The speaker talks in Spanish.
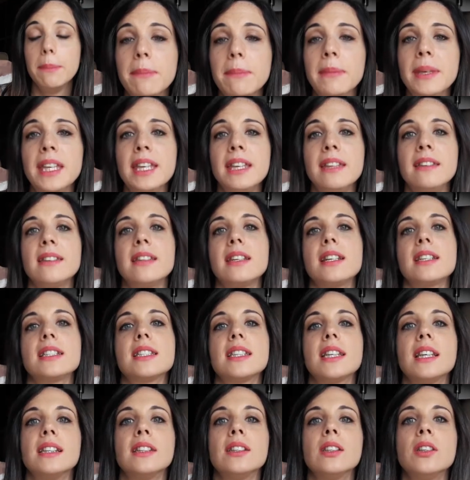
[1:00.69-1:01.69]

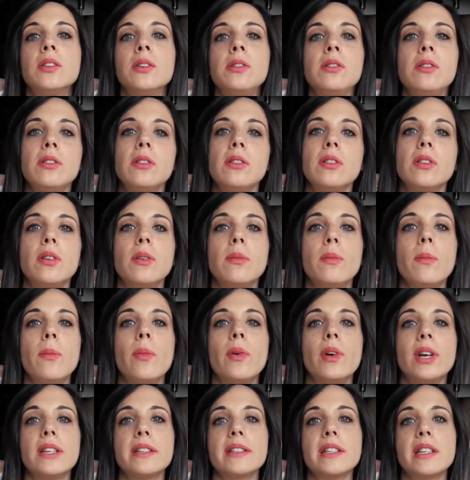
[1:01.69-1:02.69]
Mientras tanto,
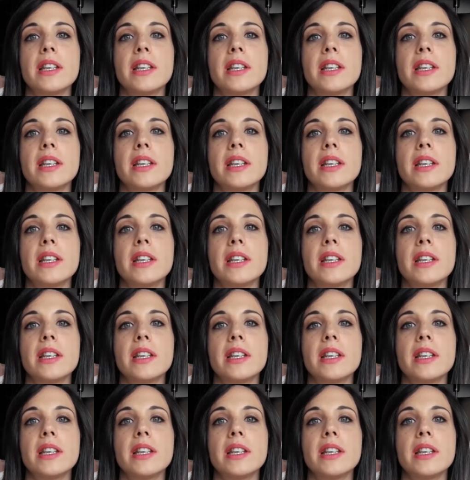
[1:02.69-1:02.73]
voy a